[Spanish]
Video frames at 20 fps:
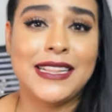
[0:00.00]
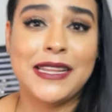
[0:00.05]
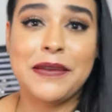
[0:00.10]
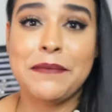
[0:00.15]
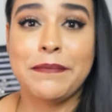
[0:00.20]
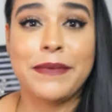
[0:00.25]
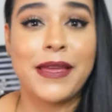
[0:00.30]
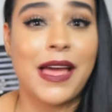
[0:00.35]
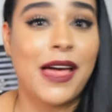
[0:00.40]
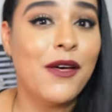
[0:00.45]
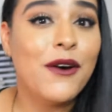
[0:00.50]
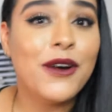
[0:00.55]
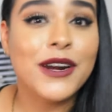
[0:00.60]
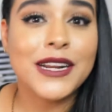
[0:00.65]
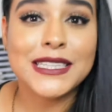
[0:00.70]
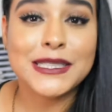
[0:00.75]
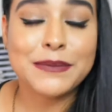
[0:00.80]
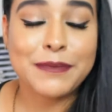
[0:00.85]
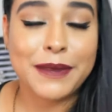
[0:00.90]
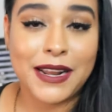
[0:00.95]

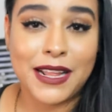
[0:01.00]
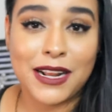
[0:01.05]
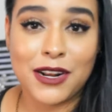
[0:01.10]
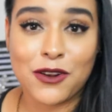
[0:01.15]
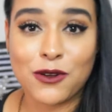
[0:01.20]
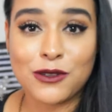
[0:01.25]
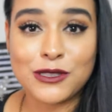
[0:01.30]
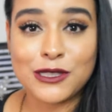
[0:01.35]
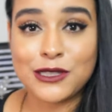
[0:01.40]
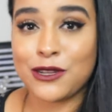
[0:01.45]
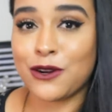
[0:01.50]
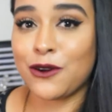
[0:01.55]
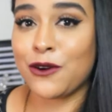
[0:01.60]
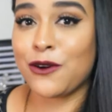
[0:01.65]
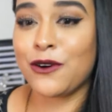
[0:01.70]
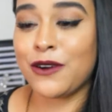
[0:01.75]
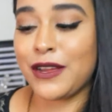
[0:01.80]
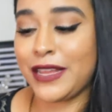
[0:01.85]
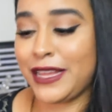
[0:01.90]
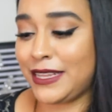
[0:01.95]
limpiadores para el
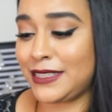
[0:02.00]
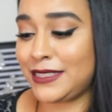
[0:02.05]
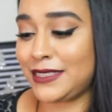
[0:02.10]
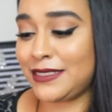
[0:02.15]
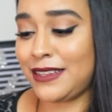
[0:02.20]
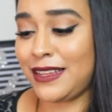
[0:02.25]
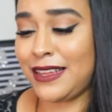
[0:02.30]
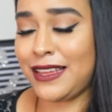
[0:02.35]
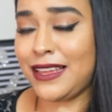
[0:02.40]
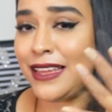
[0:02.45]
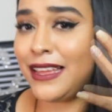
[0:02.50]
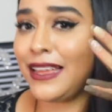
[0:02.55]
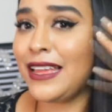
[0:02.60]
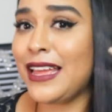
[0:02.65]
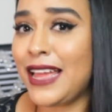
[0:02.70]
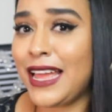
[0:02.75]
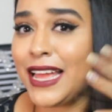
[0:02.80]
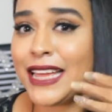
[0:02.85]
rostro, este,